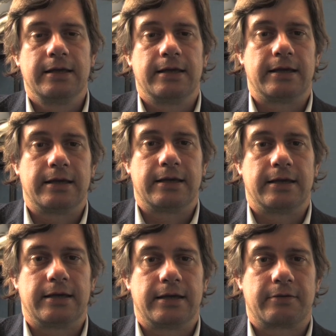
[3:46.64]

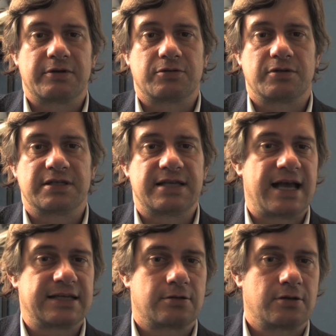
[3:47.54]
eh, questo
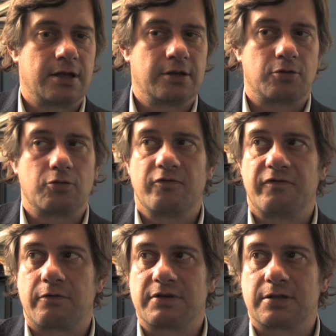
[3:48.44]
disastro delle
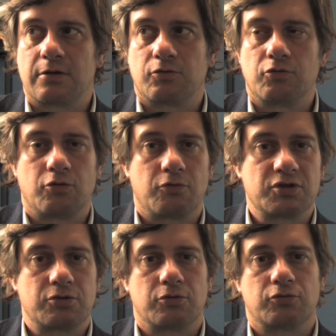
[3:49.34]
truffe, questo, tutto,
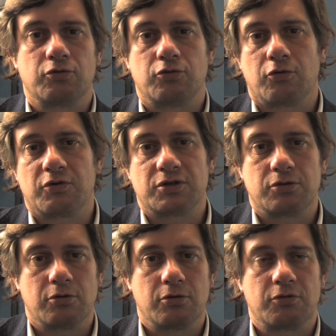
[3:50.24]
questo, tutto
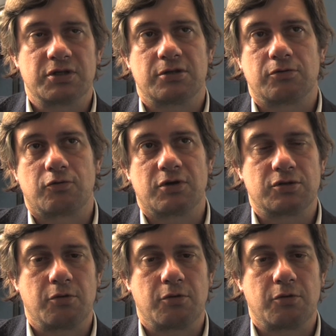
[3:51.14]
questo, questo,